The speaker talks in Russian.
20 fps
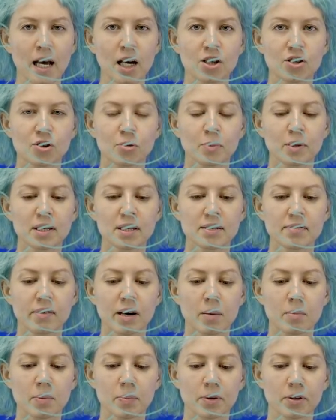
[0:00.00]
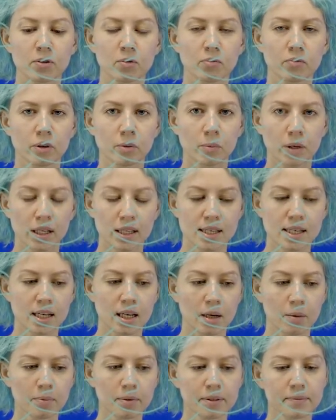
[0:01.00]
что мы с вами придумываем
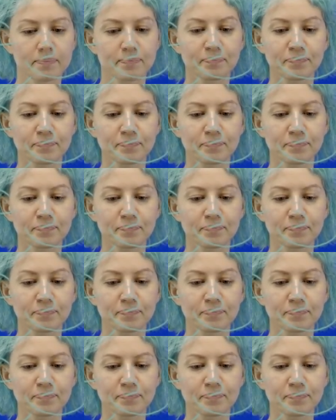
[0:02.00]
концепт,